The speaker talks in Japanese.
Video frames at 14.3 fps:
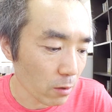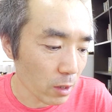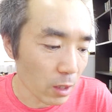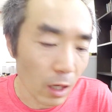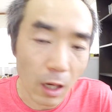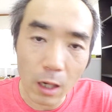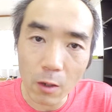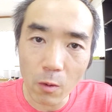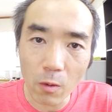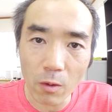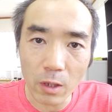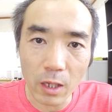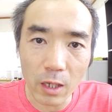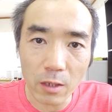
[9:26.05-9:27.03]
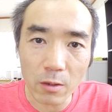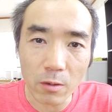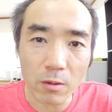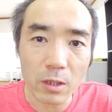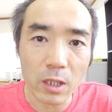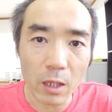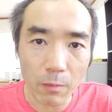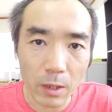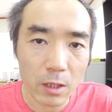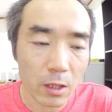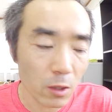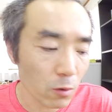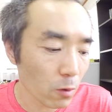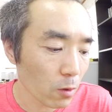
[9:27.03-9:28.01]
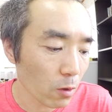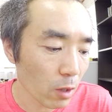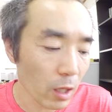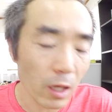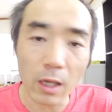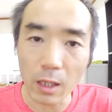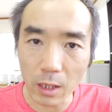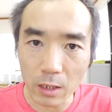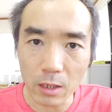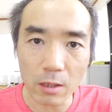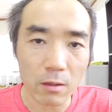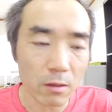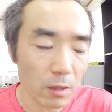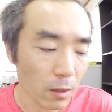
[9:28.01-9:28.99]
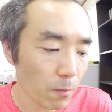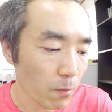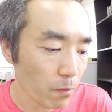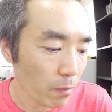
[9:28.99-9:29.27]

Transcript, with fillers: 9時半頃に計測しています。昨日と変化なしですね。